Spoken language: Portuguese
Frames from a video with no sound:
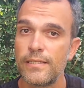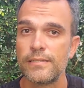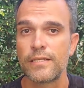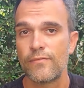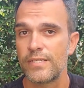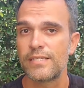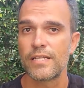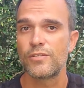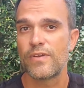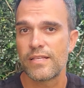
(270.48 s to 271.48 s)
Talvez se ela
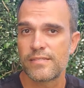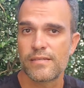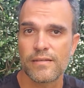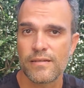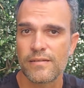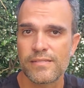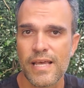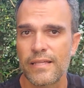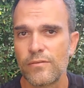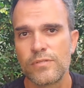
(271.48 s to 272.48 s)
tivesse
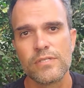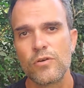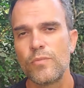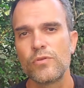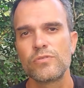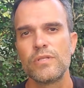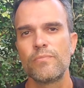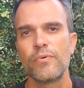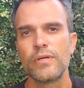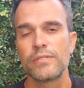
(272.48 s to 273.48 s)
saído cinco minutos
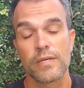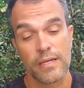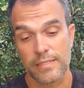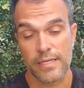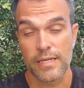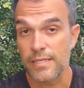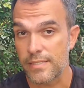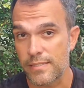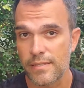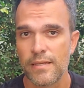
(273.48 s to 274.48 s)
depois, quer dizer,
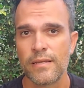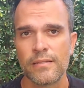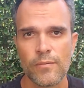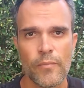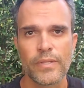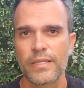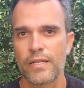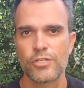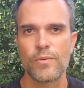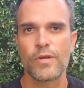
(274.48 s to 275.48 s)
antes, no momento que ela
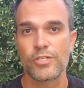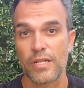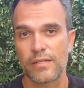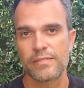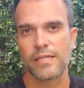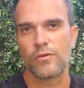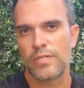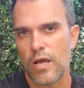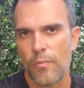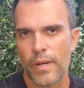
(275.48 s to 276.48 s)
tinha imaginado que seria o
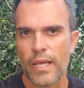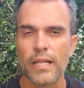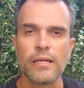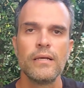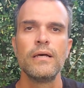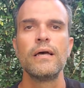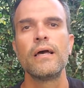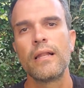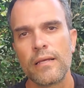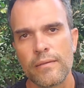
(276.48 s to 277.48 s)
ideal para ela,
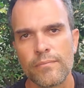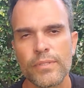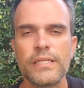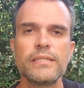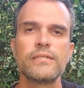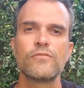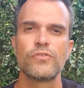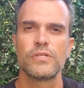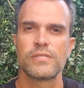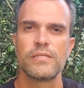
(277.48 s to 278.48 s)
ela poderia ter
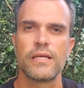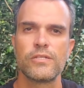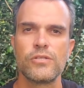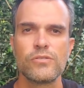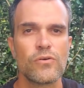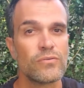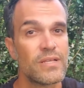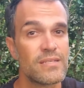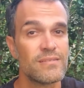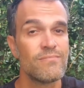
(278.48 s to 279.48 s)
sofrido um acidente. Isso
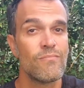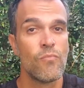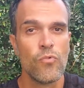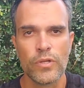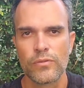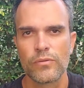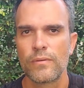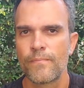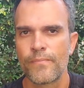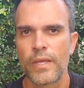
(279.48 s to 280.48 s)
acontece muito,
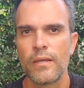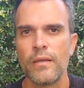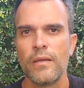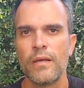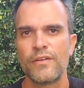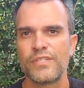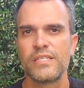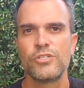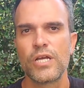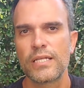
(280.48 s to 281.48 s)
né? Às vezes a
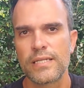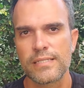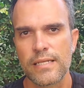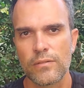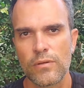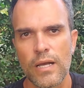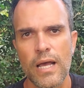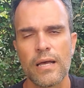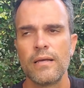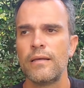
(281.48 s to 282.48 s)
gente chega atrasado no lugar